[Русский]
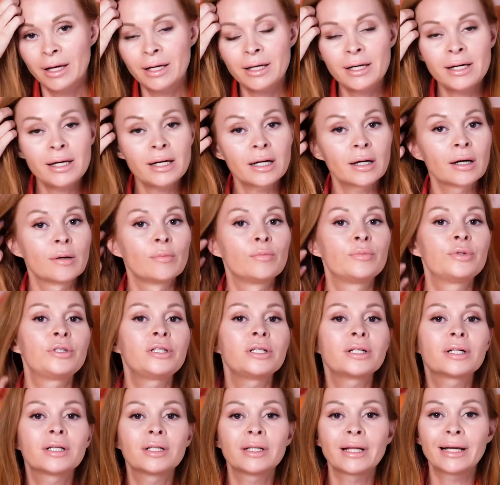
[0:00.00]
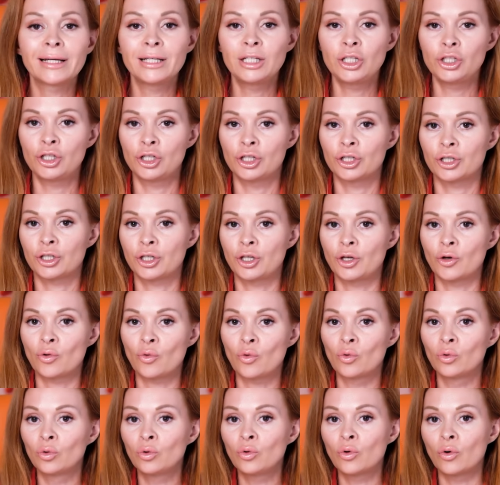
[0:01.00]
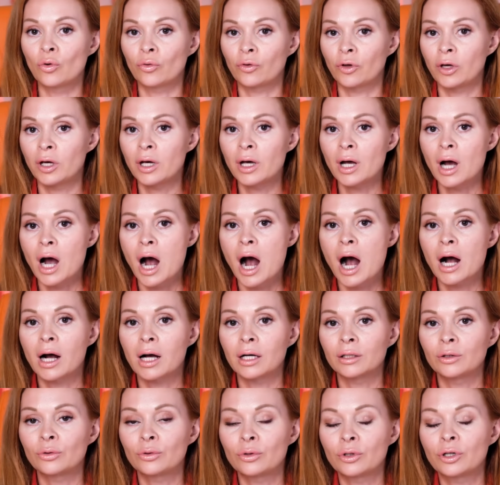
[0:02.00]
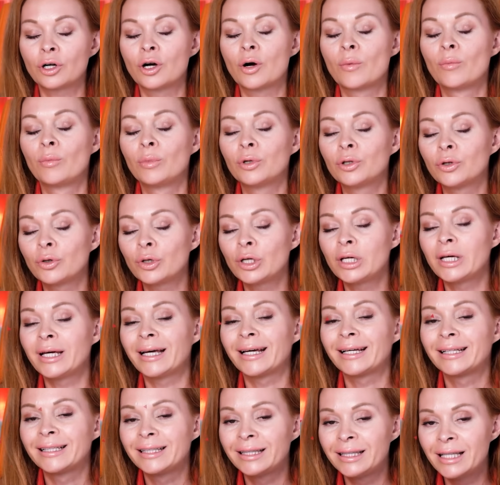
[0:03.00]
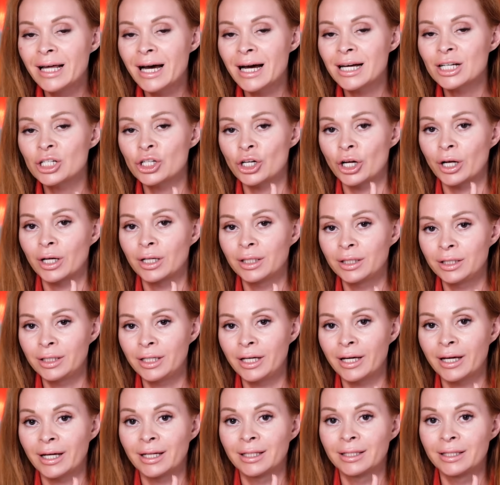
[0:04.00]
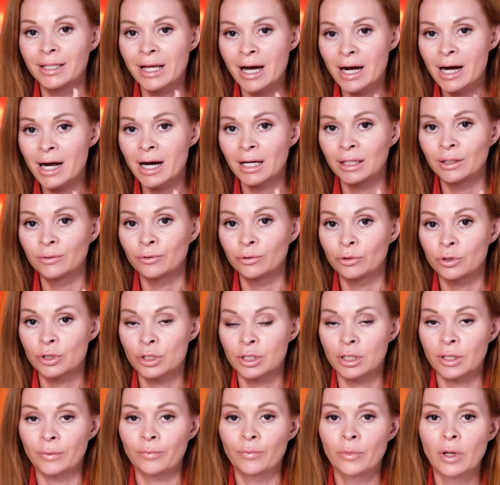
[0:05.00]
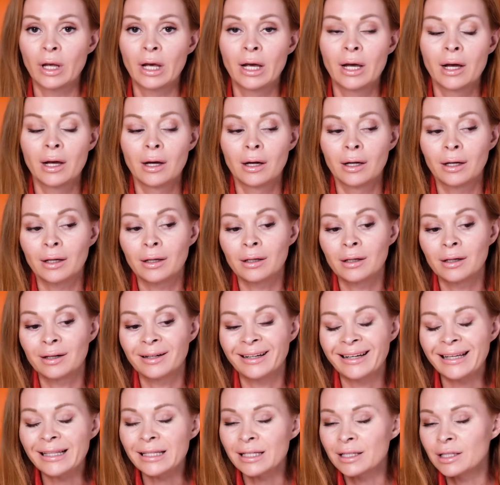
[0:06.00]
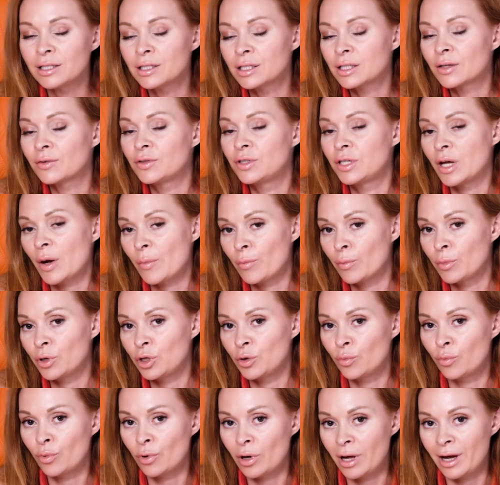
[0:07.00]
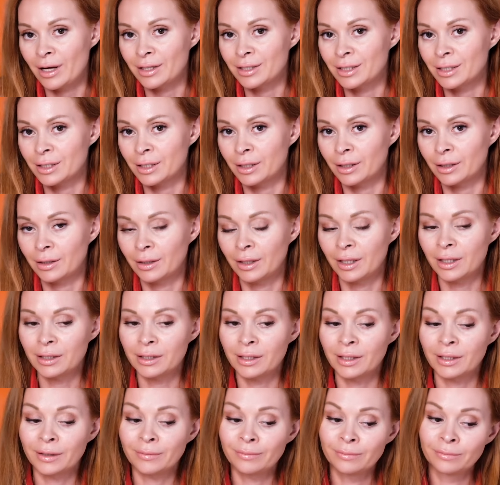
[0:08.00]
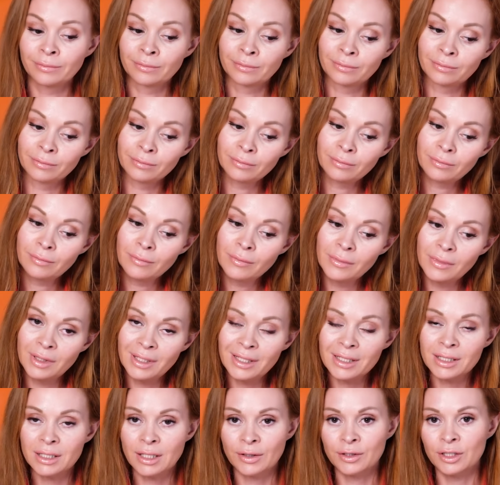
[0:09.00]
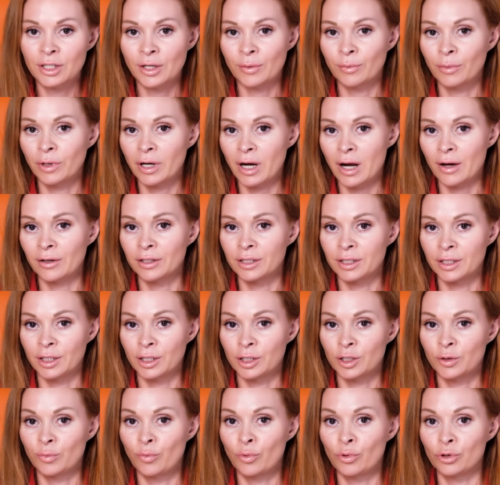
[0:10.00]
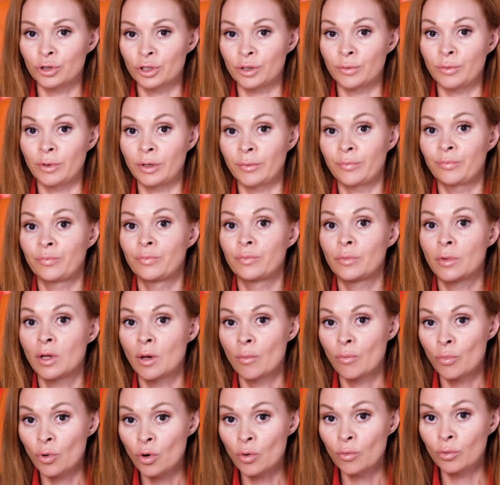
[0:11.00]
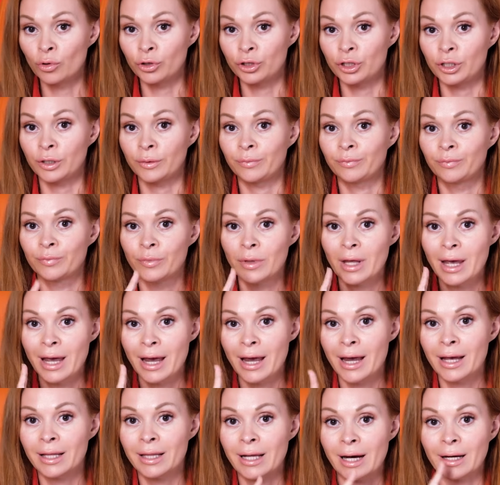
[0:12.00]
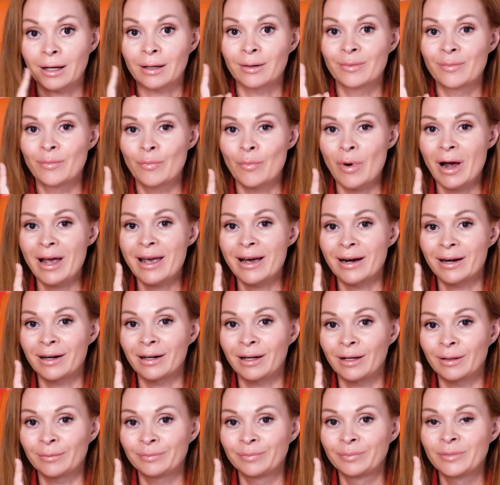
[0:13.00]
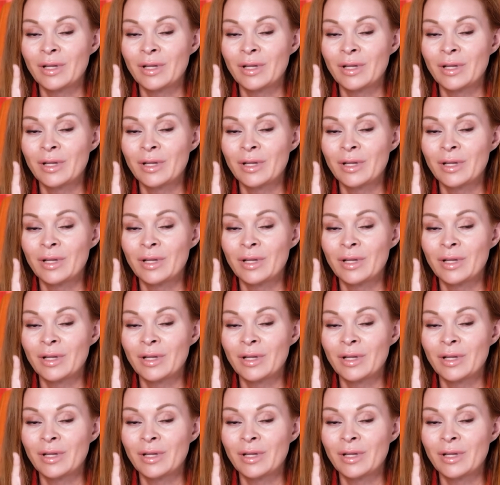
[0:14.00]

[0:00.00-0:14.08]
И психологические уловки, о которых многие даже не догадываются. А, это не совсем манипуляция, это не совсем грязные способы. Пробуйте. Итак, поехали.